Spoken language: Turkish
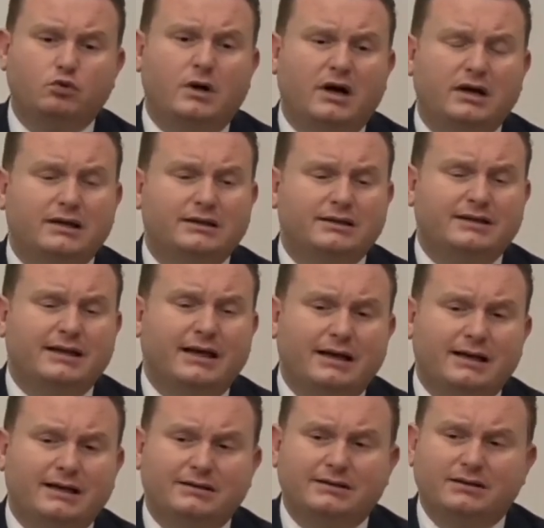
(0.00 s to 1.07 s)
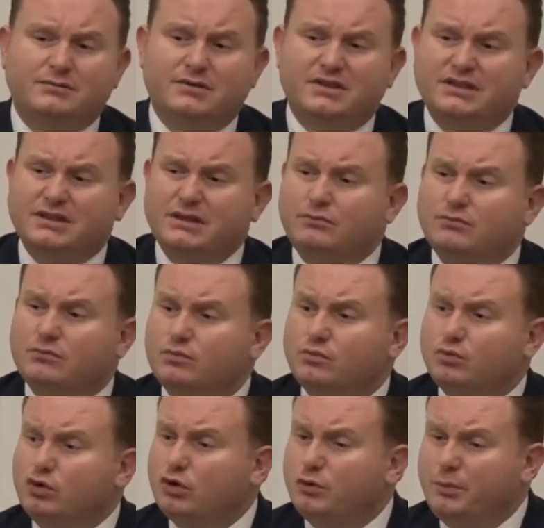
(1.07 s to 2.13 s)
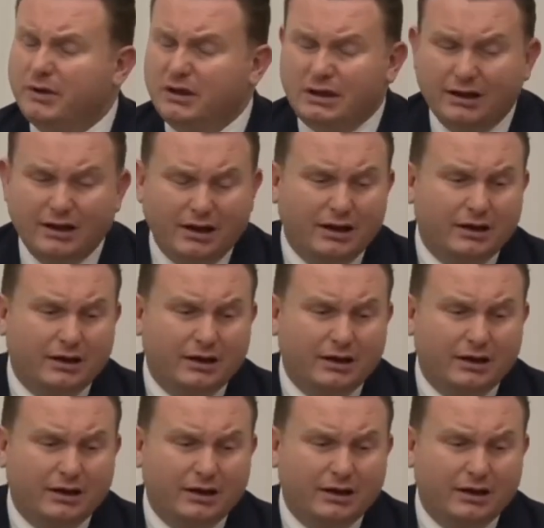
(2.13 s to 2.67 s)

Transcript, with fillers: bu manada değerlendirmesi büyük bir